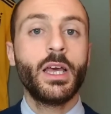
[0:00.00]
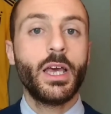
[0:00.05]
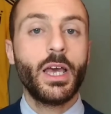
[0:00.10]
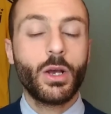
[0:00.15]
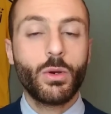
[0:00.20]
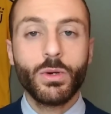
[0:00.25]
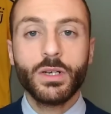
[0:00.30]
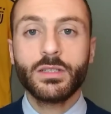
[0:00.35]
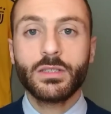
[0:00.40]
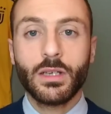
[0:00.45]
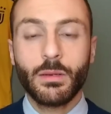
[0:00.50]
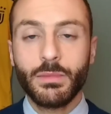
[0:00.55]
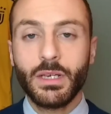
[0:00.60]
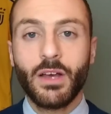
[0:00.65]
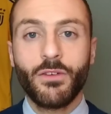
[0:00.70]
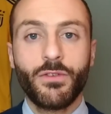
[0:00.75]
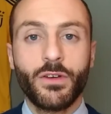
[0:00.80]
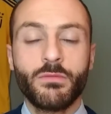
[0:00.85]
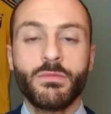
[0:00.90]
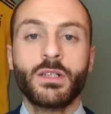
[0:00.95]
E questa
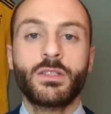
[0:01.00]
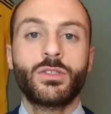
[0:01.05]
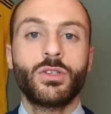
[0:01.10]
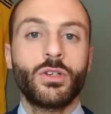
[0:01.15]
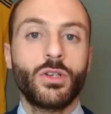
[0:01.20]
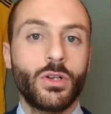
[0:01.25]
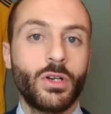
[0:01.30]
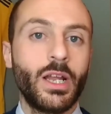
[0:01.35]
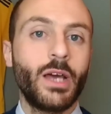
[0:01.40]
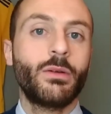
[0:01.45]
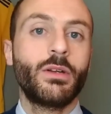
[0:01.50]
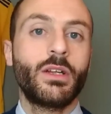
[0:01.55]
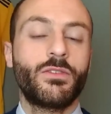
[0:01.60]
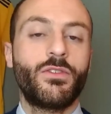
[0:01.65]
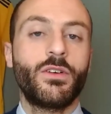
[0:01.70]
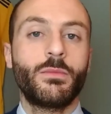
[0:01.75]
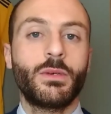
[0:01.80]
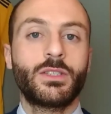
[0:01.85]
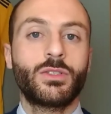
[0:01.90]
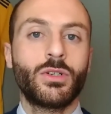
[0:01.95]
mia affermazione non è
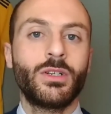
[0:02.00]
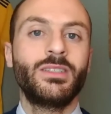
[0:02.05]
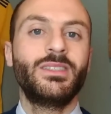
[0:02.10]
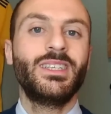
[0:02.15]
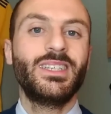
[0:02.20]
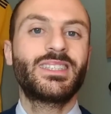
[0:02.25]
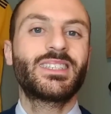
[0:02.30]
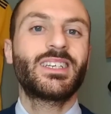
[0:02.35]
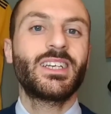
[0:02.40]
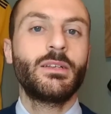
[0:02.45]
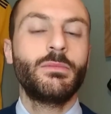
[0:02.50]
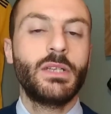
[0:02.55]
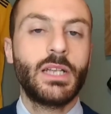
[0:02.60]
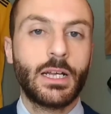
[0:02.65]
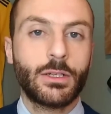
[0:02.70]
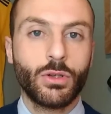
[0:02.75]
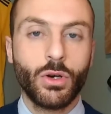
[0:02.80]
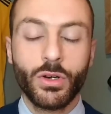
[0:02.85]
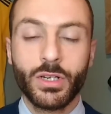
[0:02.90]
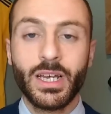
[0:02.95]
un'affermazione
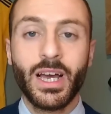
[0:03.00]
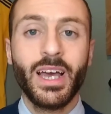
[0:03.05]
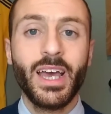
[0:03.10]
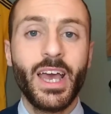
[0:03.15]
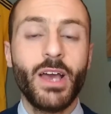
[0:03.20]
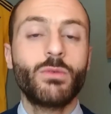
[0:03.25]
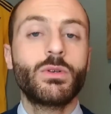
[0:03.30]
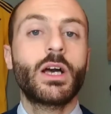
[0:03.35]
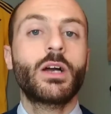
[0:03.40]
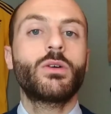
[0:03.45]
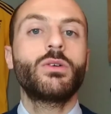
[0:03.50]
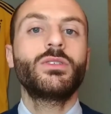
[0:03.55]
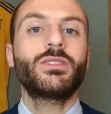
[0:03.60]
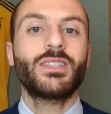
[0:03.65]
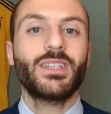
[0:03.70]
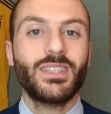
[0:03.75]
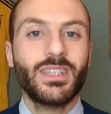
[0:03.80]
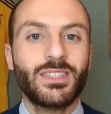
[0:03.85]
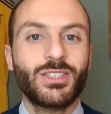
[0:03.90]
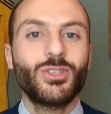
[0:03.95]
discriminatoria, è una
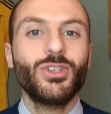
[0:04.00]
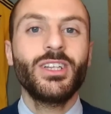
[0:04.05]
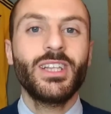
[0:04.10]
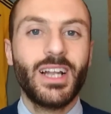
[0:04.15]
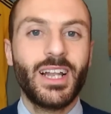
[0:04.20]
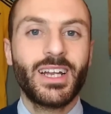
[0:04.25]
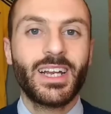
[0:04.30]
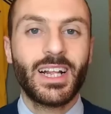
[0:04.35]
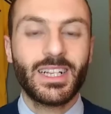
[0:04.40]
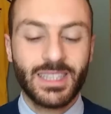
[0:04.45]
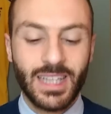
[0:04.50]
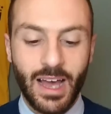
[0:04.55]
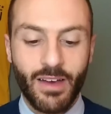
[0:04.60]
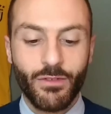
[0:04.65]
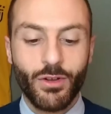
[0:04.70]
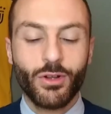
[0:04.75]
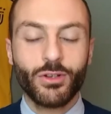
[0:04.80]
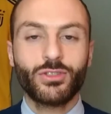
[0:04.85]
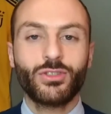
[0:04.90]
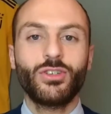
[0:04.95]
constatazione della realtà,
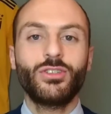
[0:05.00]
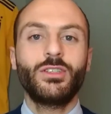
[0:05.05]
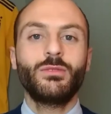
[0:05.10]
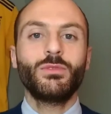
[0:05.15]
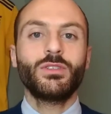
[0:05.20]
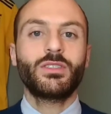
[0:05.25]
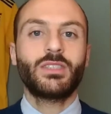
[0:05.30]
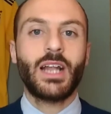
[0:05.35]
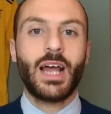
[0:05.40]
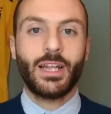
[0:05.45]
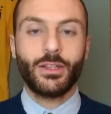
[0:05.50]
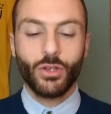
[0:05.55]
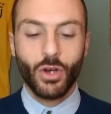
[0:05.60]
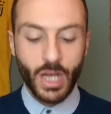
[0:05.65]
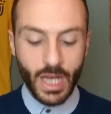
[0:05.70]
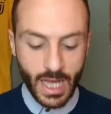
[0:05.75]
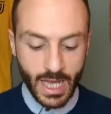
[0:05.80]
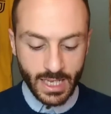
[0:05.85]
ve lo sto dimostrando.